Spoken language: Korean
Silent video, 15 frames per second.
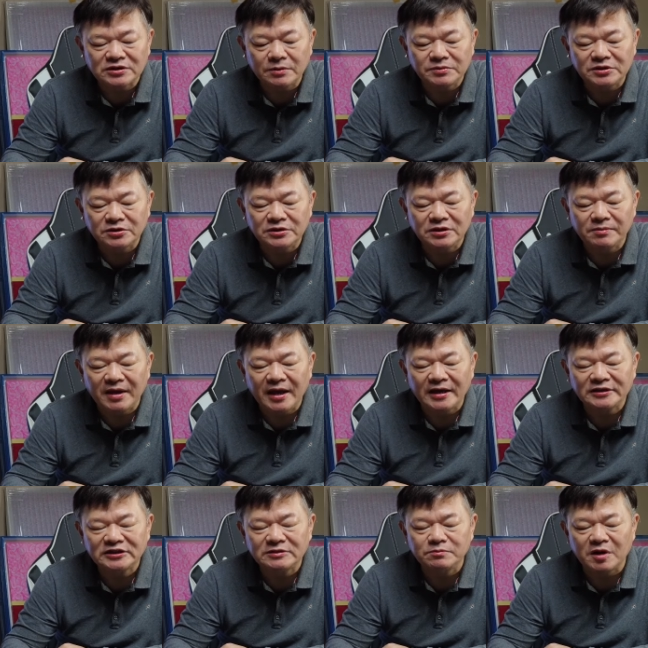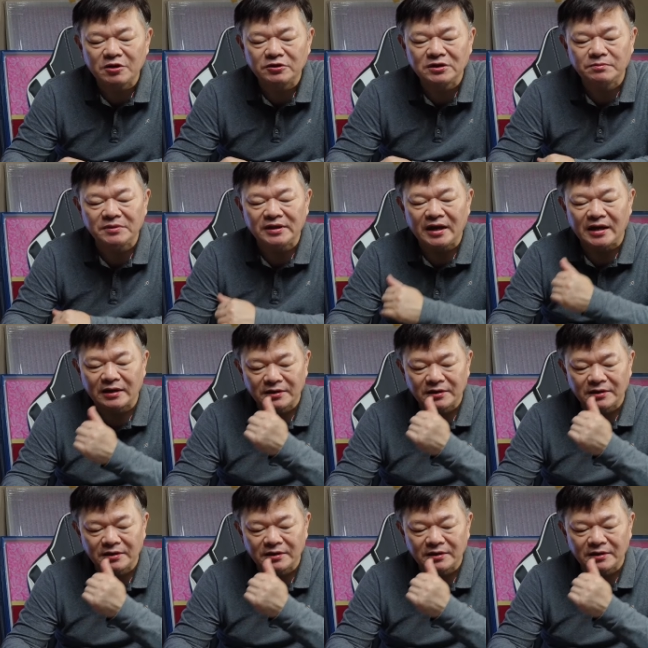3,210만 원입니다.